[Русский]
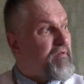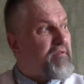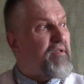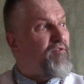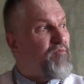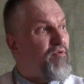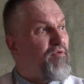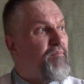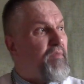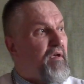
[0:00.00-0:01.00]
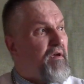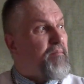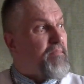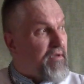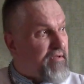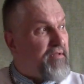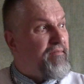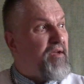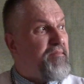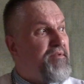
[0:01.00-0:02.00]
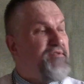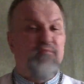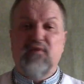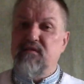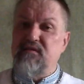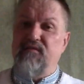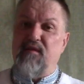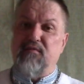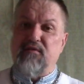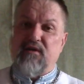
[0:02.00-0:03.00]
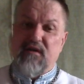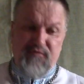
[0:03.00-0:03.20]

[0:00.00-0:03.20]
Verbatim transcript: Слава Богу. Благоставляем Индию, благоставляем Китай.